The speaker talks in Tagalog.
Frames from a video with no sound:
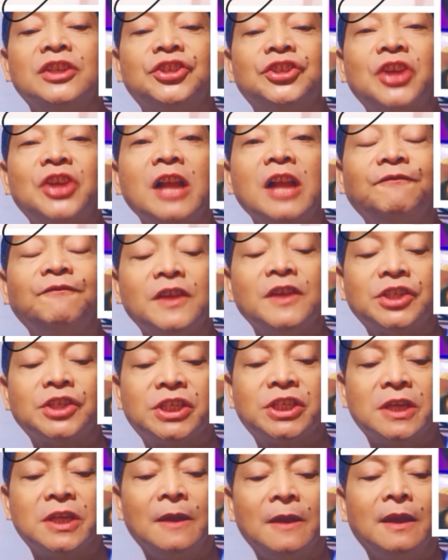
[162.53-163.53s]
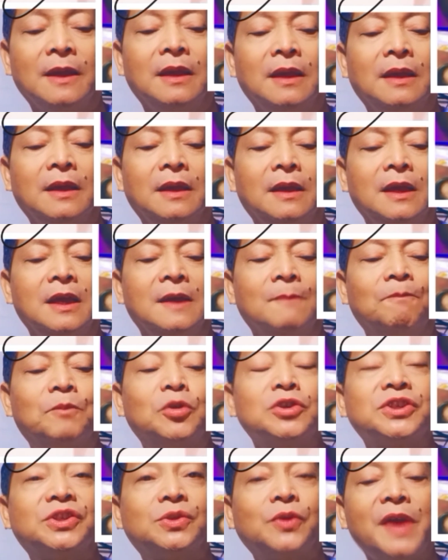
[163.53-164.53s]
selfish,
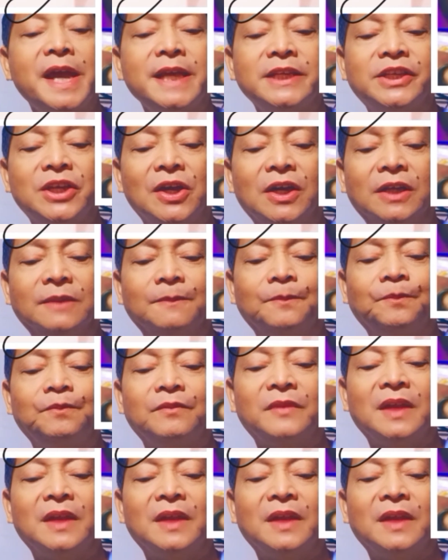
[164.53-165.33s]
frustration,